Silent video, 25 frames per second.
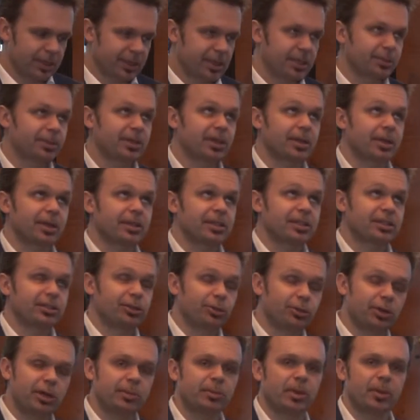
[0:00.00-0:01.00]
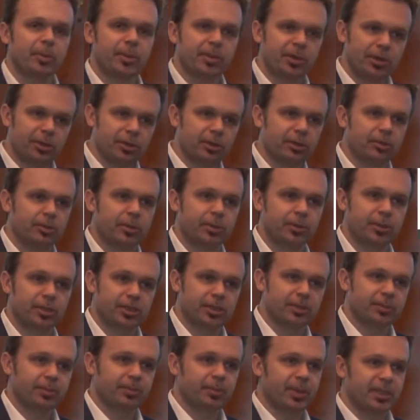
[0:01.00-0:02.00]
скажем так, строим определенным
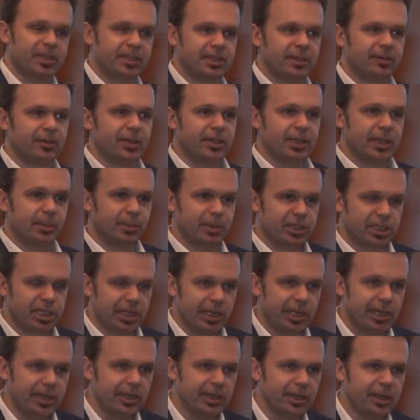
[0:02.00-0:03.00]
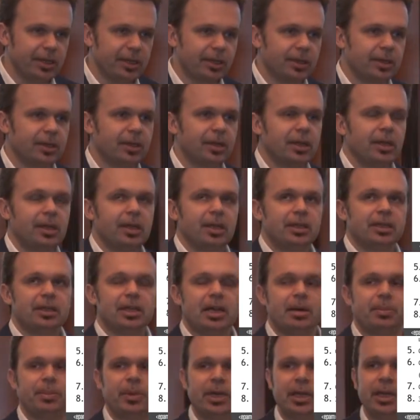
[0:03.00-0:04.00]
образом поставленное мышление,
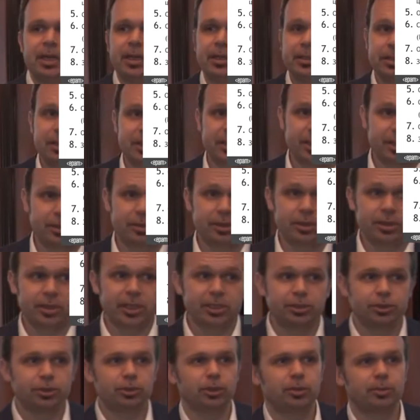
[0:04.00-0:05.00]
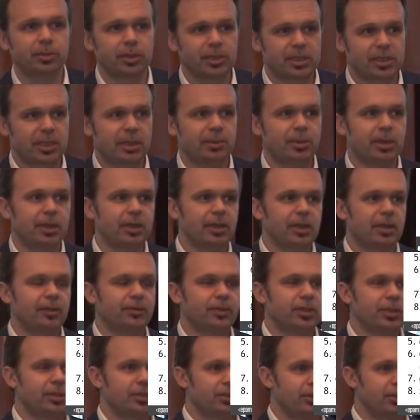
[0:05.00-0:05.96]
да, мы, на чем самое главное